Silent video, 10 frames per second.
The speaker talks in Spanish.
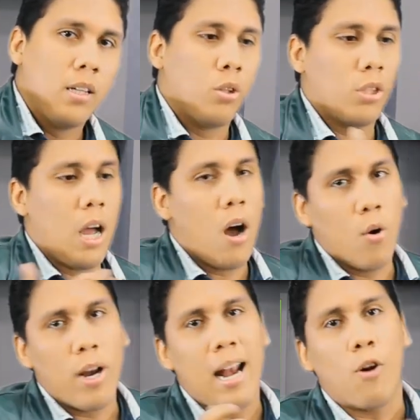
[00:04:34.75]
Entonces
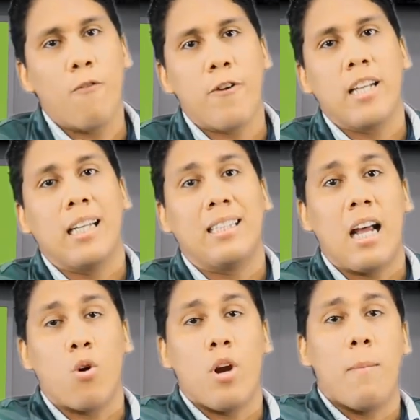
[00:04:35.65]
ahora la confianza
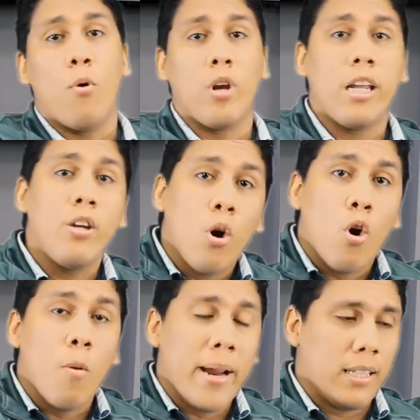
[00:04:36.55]
está con el Bolillo
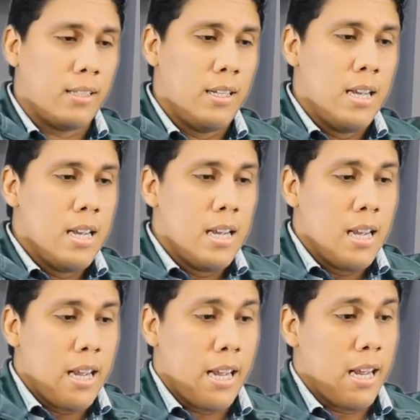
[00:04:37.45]
Gómez
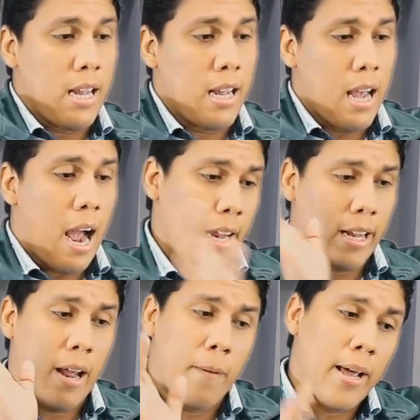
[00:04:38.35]
y hay
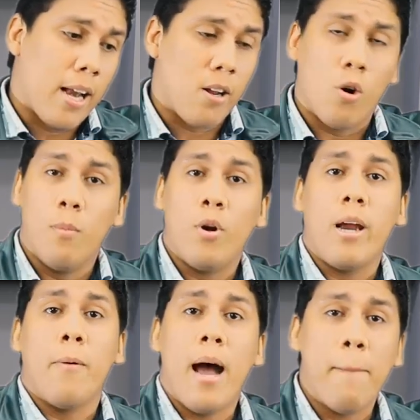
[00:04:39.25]
que ver cómo
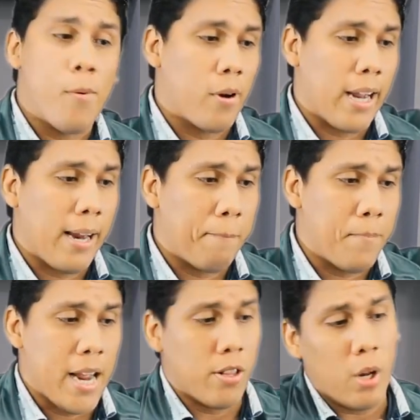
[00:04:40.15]
le va, porque
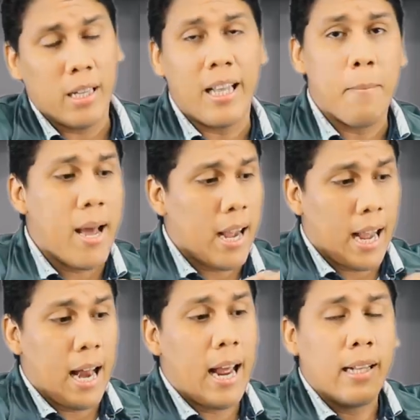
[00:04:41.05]
viendo el tema
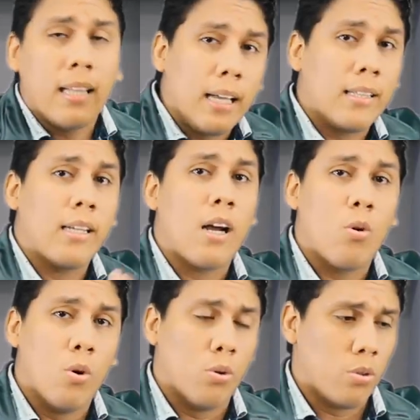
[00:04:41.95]
acá, las estadísticas
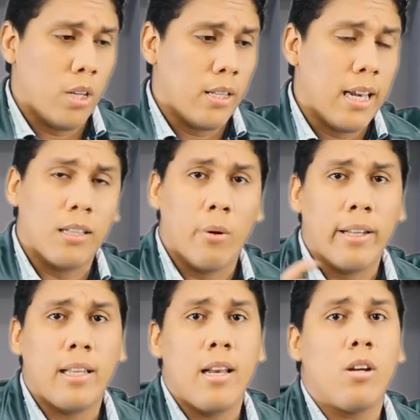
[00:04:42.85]
con los eh,
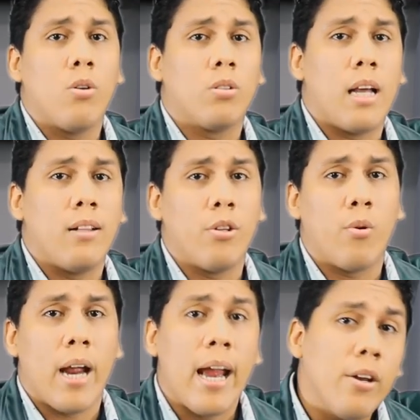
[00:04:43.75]
directores técnicos
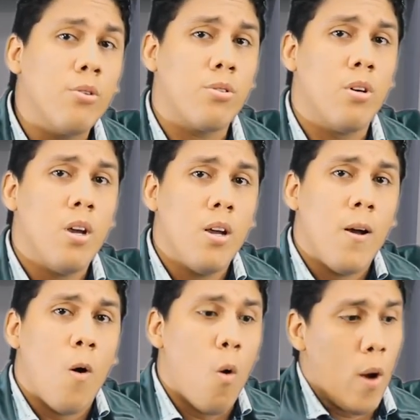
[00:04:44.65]
antioqueños,
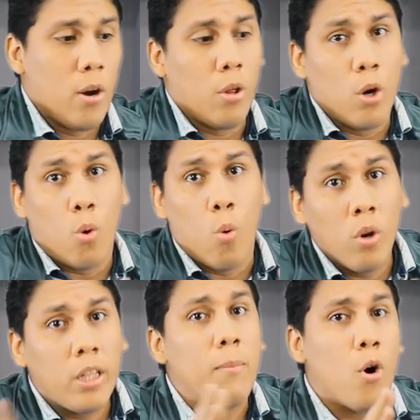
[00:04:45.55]
o bueno, de los
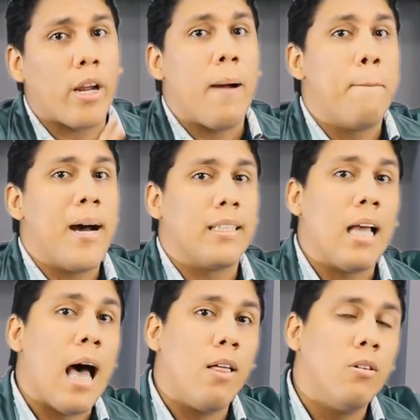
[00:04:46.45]
últimos que han
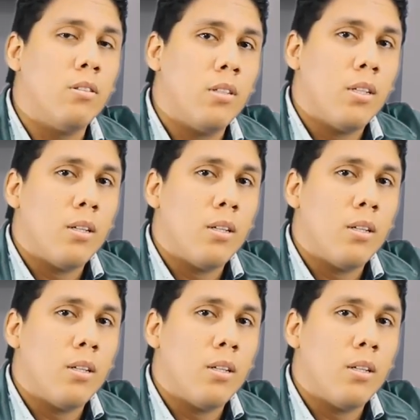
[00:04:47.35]
pasado,